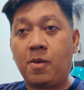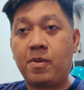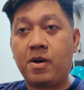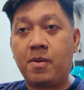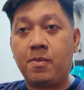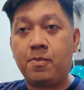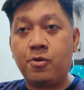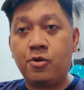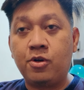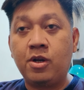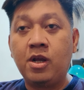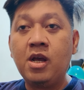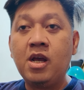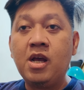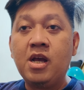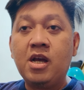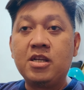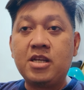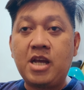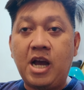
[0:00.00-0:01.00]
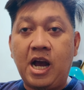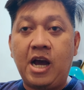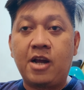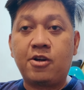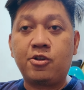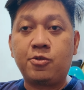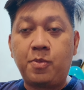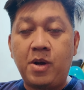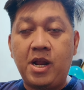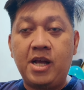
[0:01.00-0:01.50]
apapun, ya
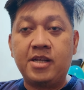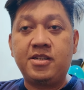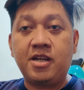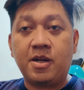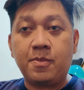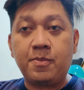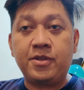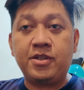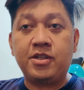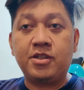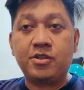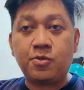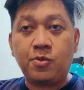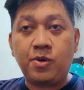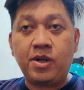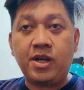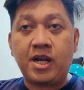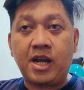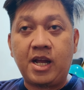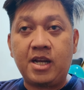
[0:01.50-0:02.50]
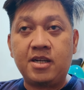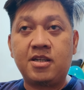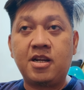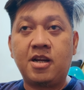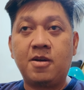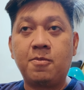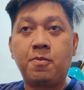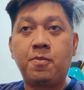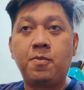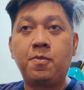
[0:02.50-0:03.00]
harus belajar menyesuaikan
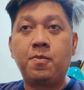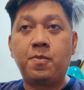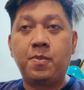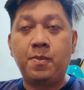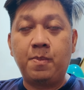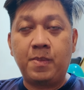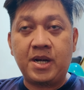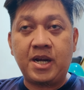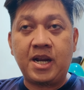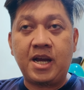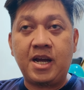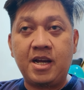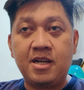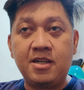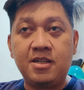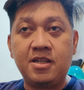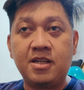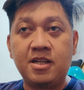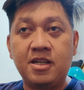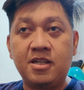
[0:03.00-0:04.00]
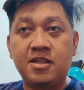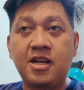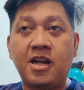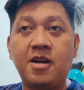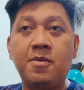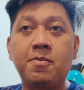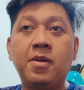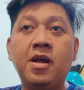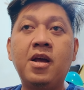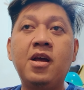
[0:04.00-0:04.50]
dan menahan diri
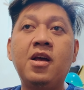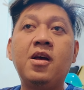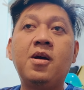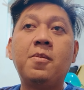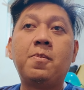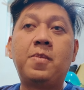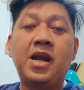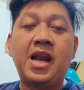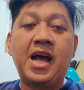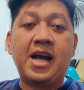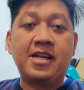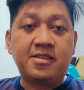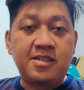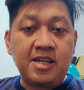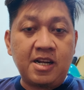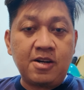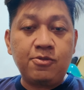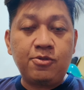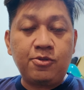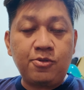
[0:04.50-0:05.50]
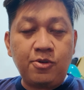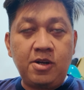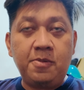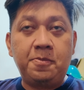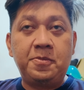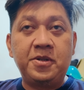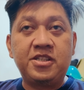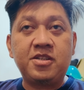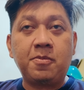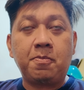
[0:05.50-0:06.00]
dan belajar untuk
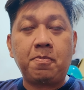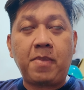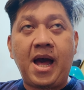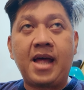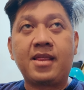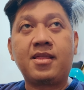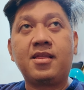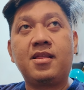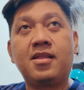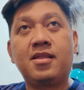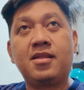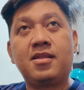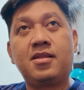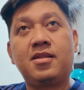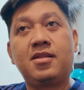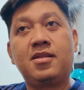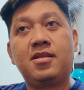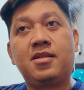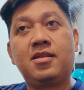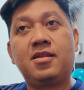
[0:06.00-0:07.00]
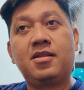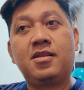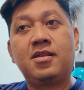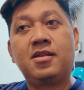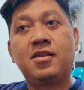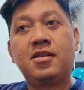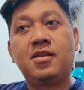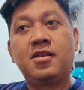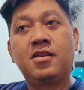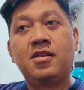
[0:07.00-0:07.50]
lebih cepat
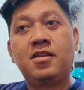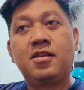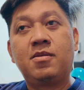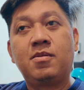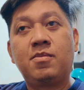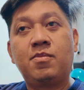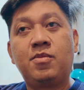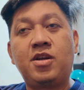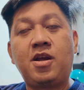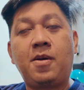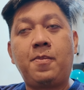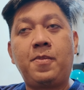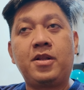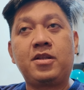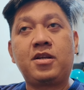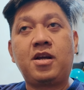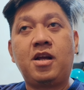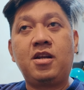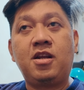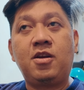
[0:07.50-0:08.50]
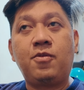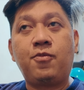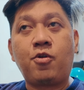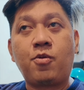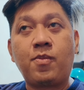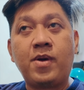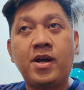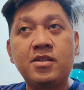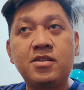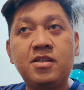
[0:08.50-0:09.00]
mendapatkan
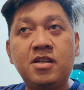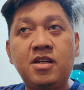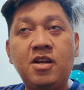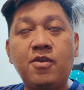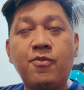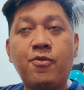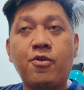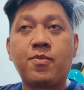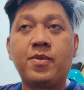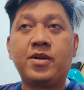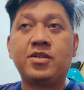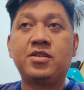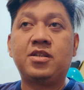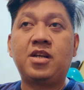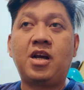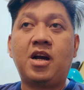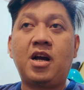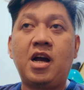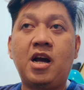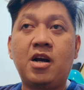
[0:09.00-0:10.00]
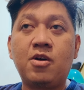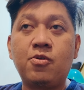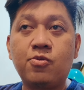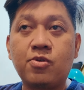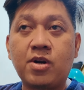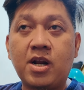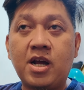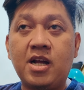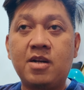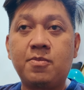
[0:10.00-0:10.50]
informasi, informasi yang
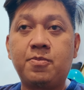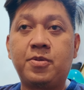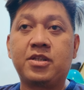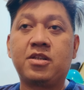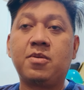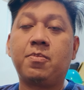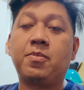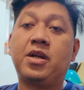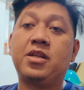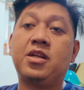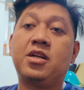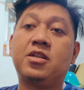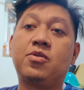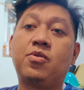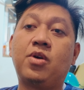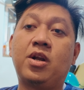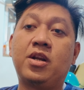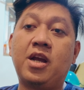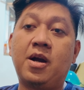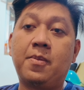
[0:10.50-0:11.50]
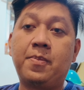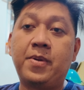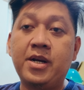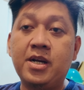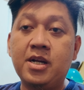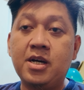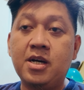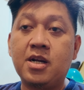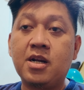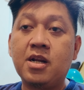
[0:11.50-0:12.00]
akurat, bertemannya cuma yang
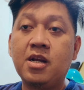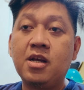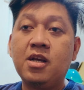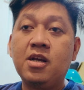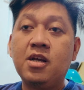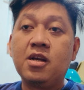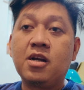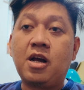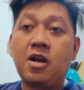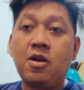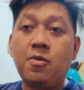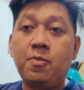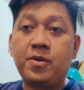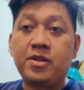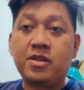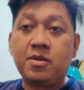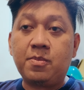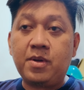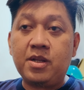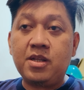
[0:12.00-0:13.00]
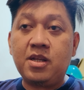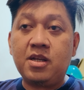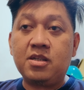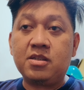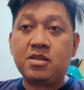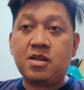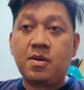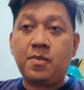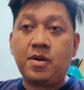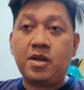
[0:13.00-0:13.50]
benar. Kalau bertemannya
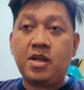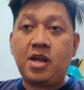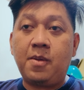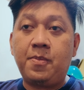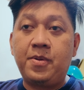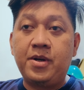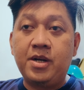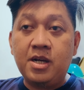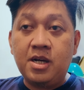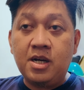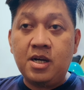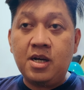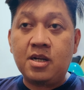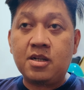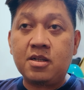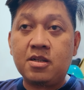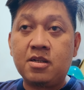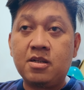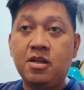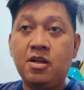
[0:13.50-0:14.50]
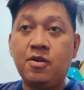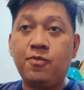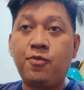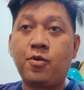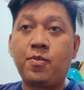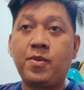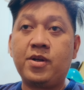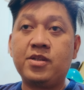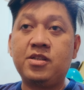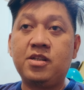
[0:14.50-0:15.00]
sama yang benar,
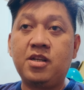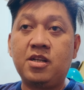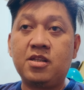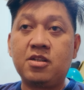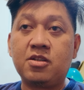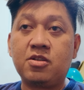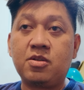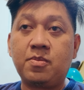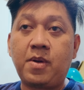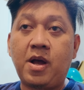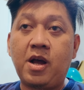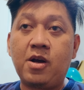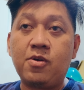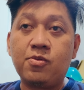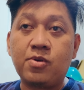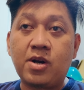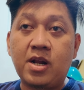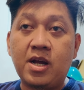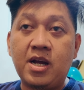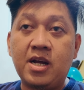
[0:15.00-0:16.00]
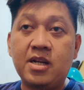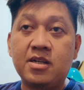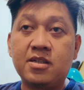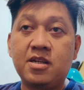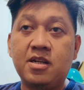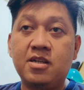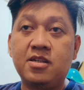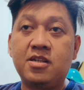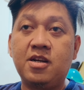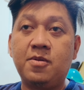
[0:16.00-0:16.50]
informasinya tetap akurat
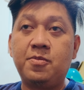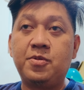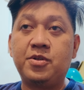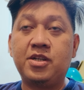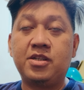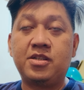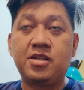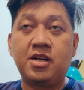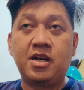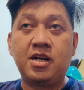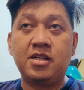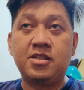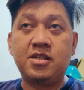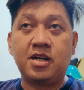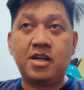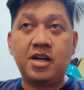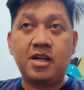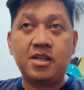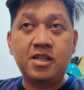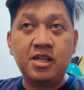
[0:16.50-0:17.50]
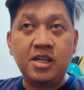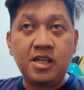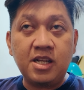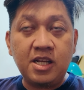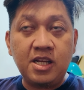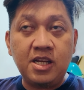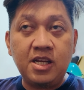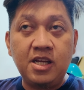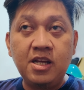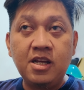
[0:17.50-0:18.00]
dan dia bisa jaga-jaga
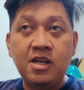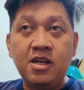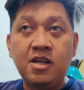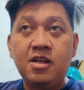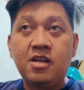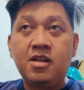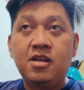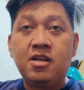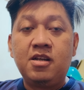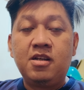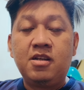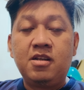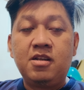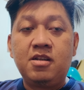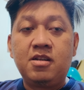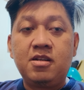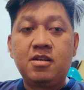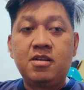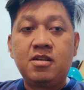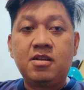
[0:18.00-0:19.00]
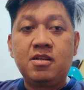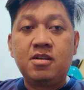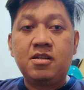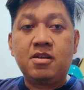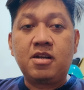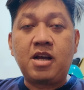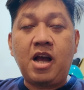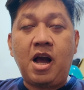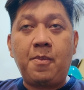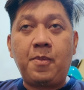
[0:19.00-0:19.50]
diri,
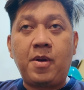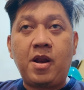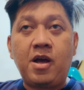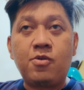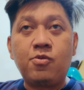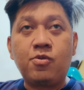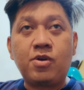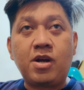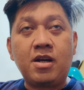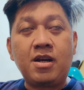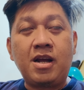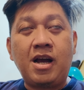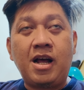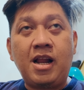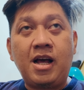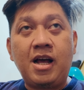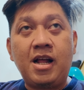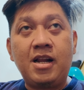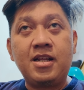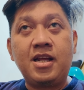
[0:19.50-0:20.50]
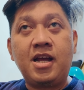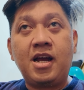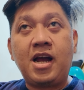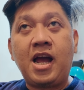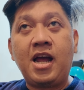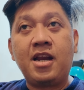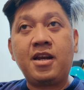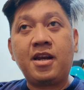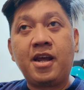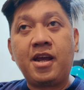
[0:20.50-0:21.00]
nggak melakukan hal-hal yang
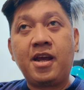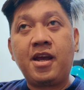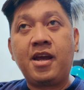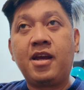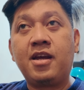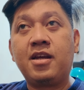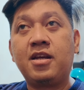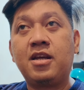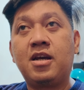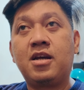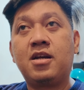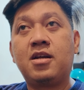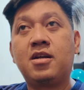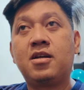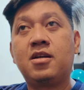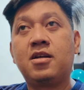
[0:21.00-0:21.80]
aneh, ya.